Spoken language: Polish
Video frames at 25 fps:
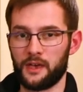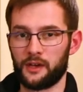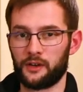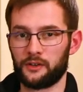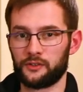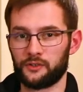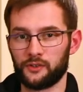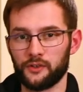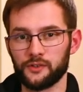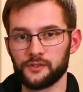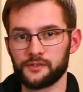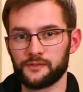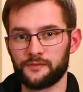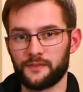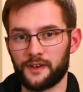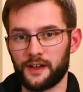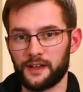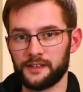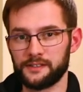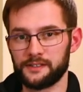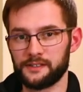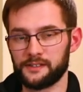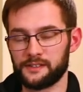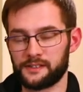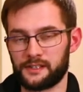Kto z
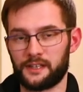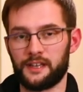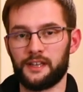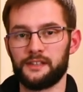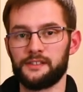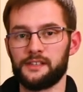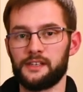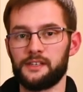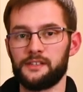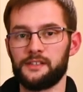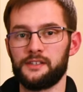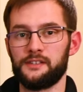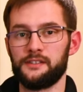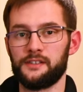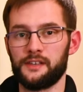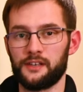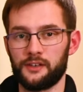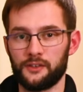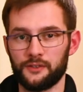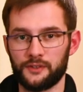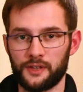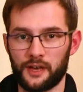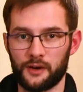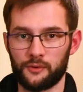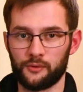Was zgadza się z
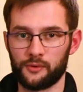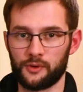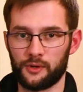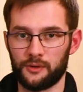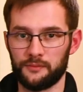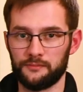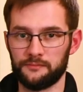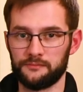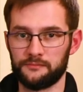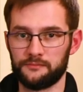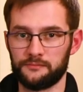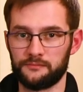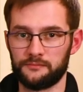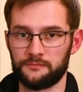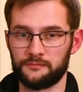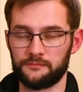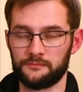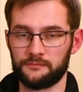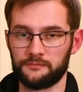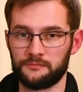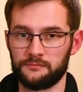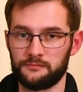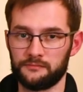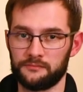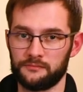jego nauką?
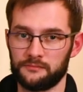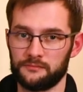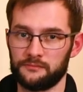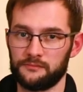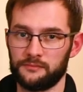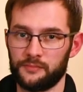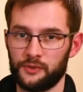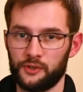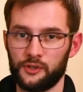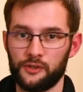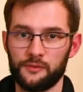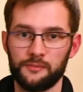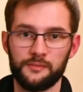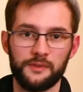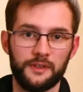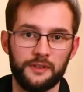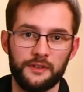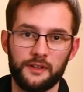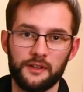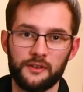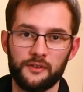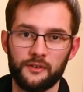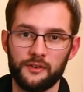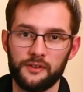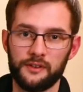Podobnie,
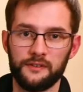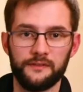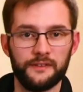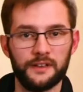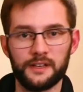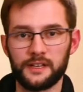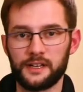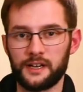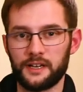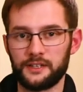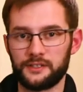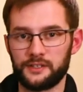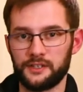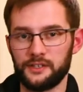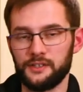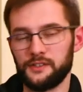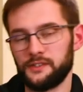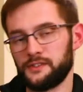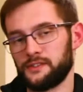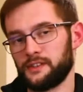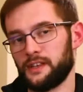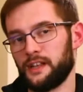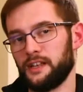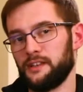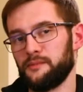tylko niewielka część
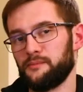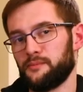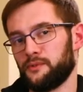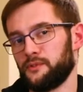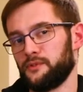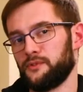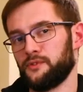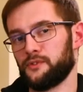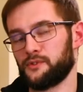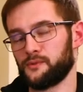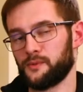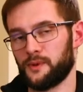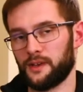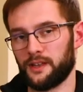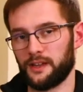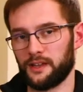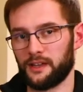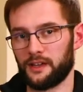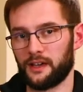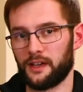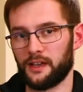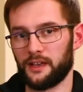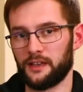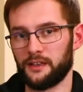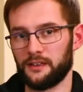sali podniosła
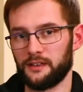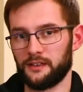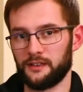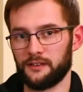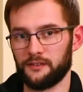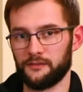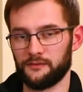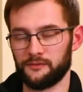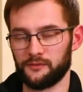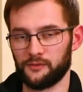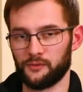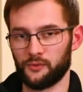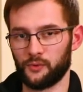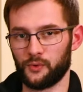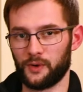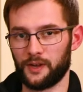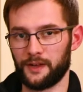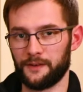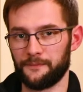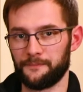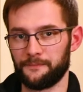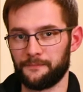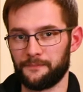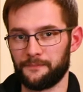rękę w górę.